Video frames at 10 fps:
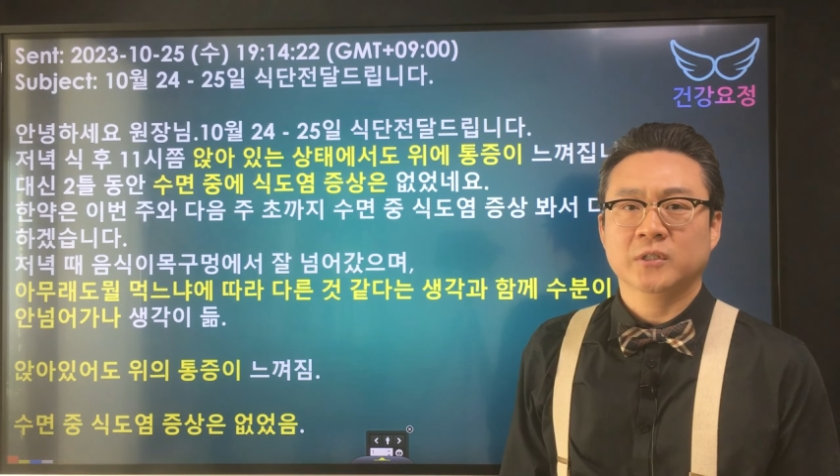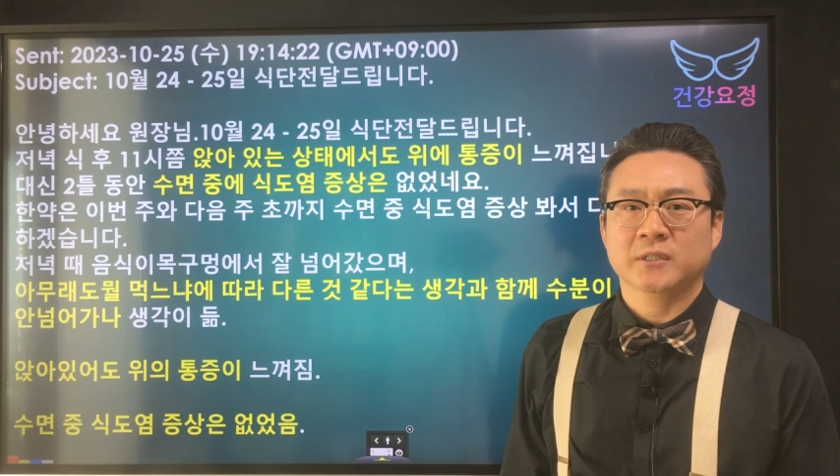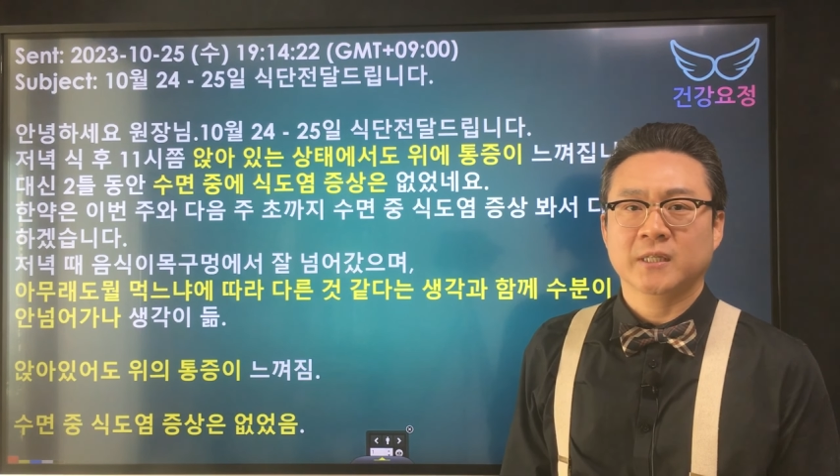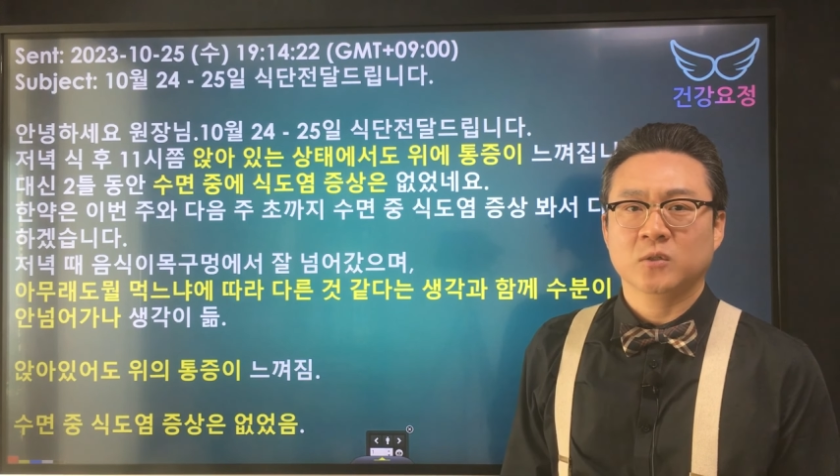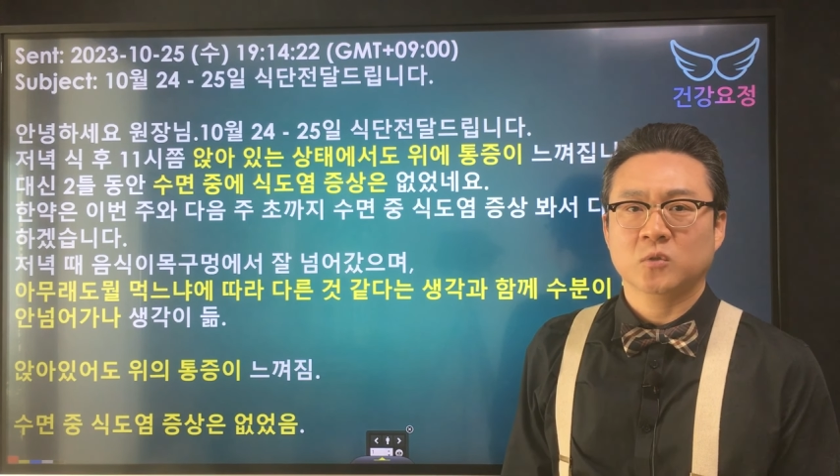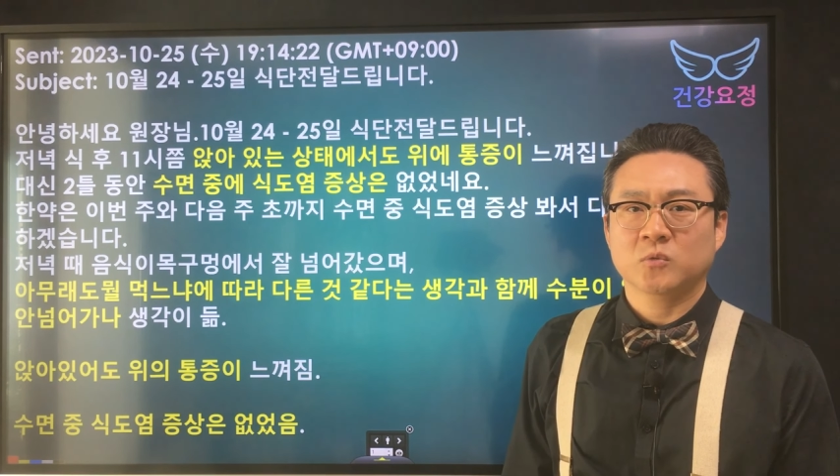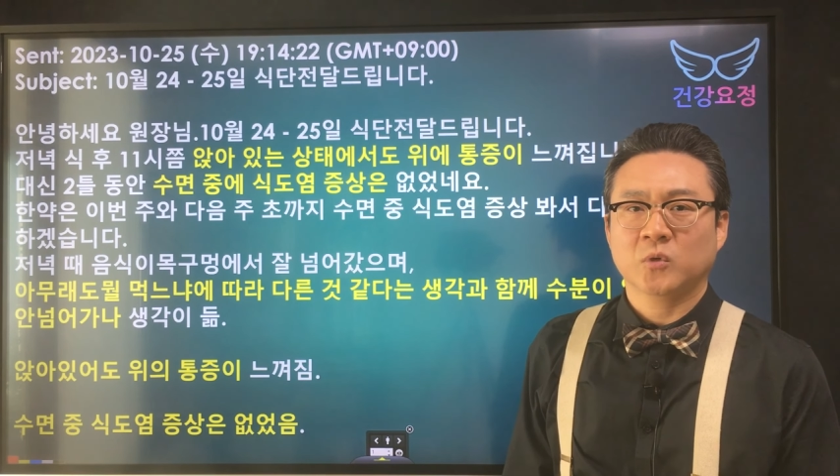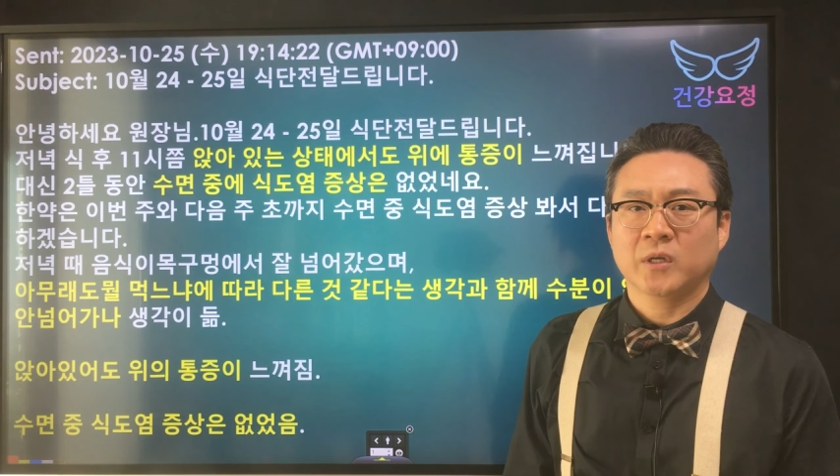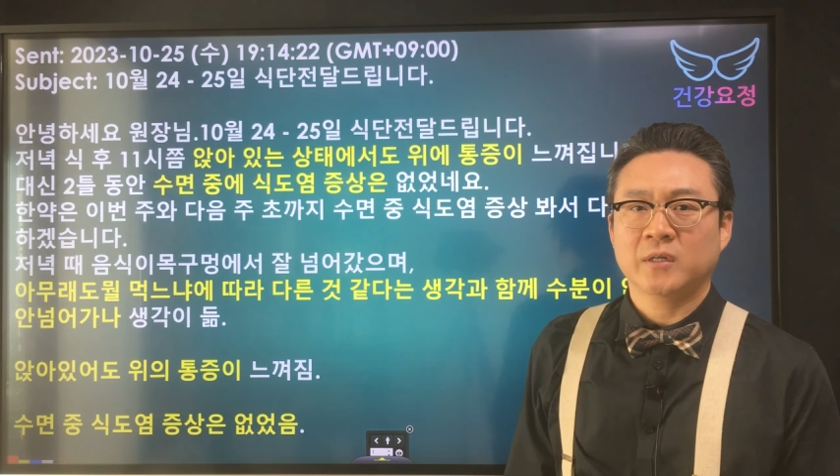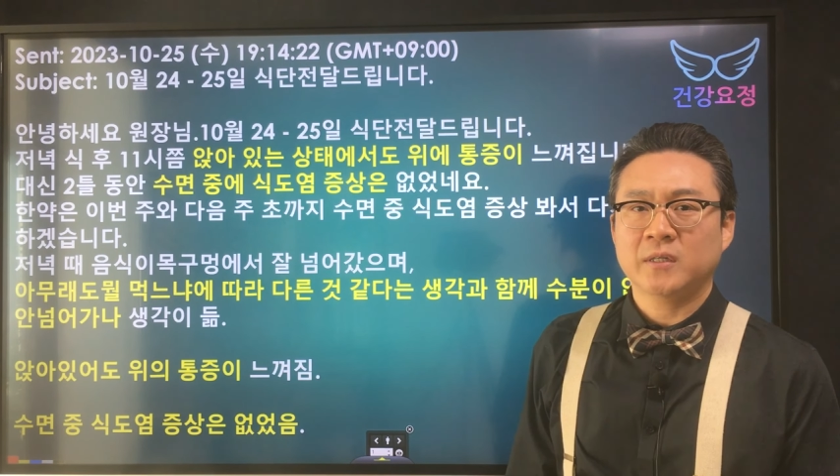증상을 좀
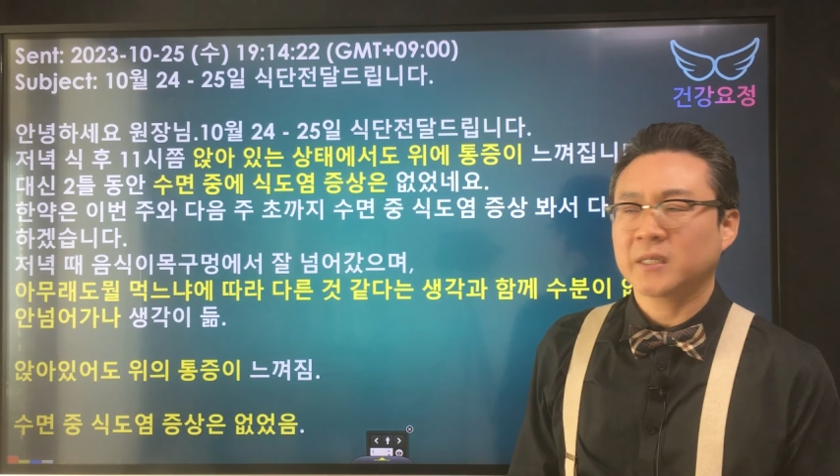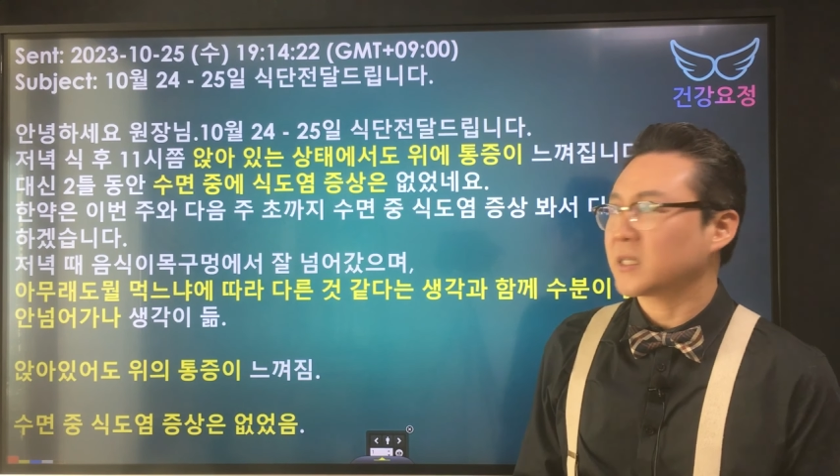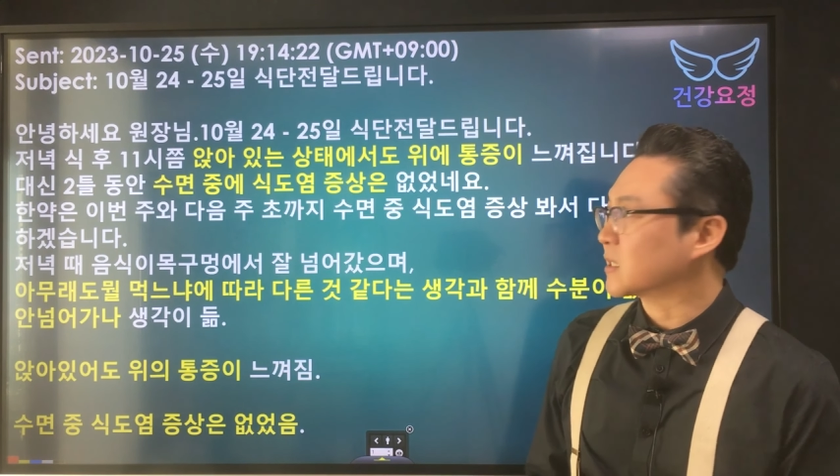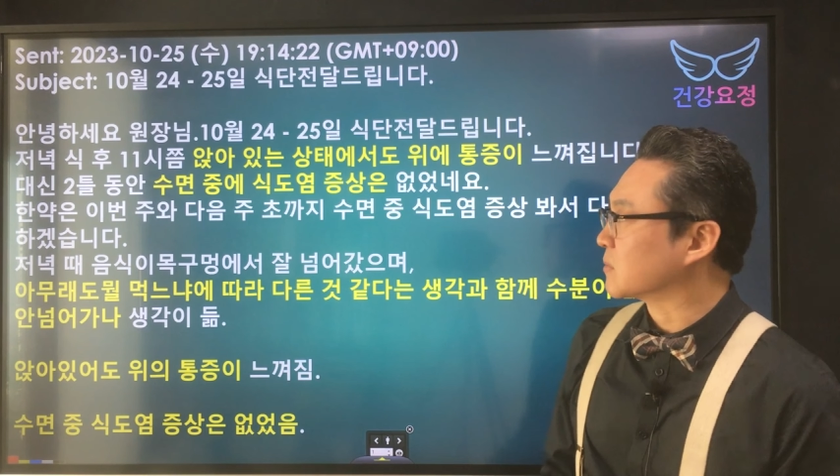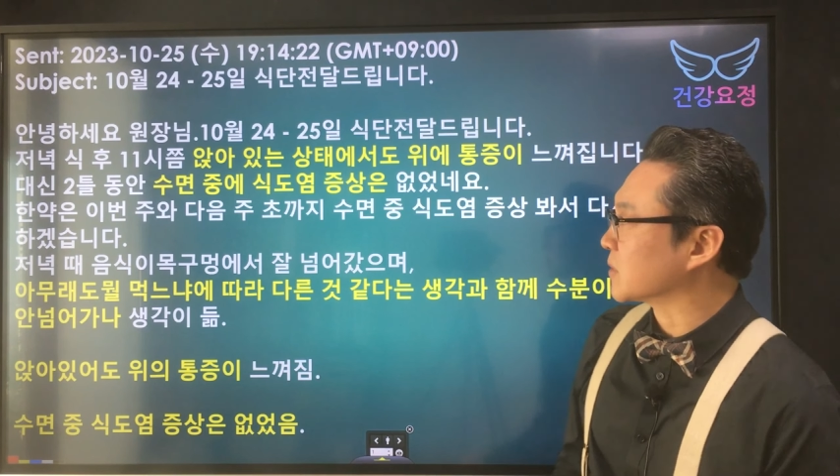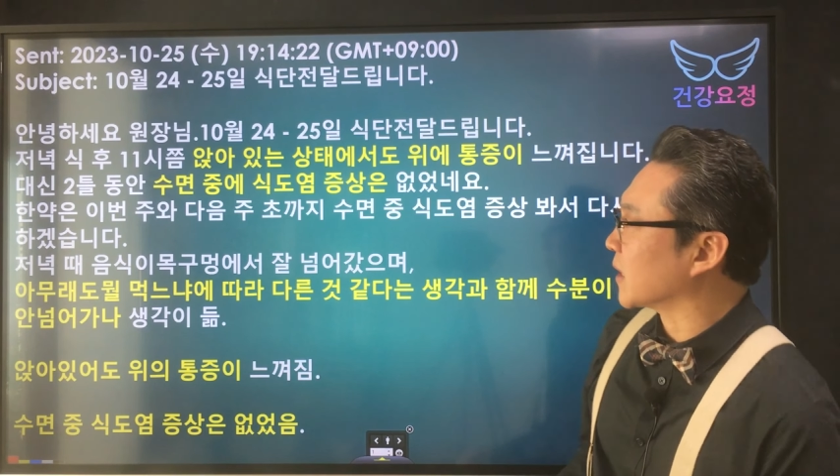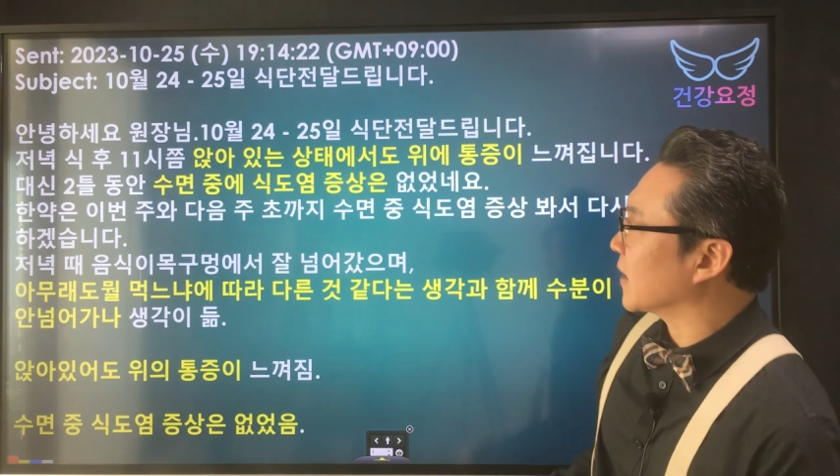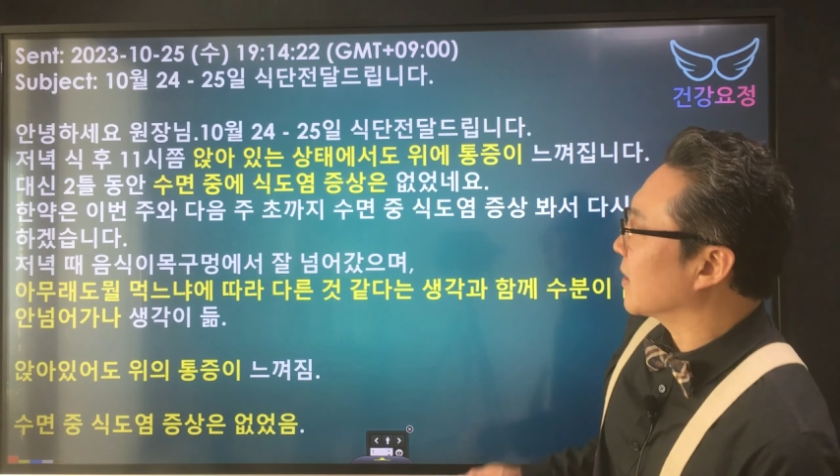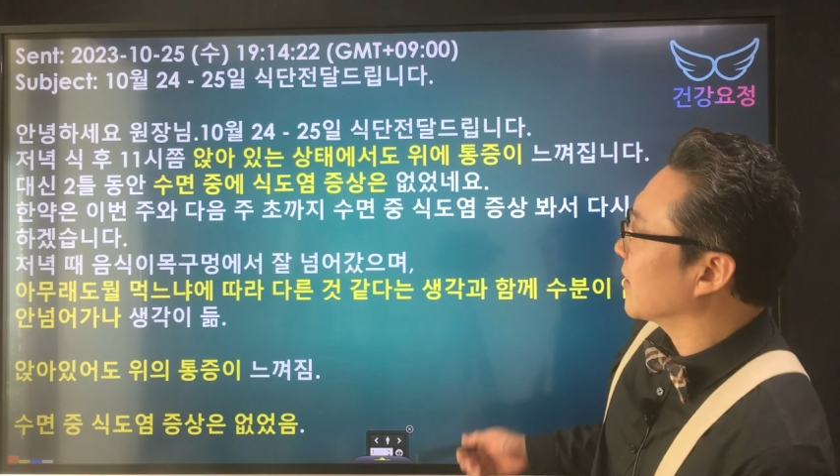소개를 해드리겠습니다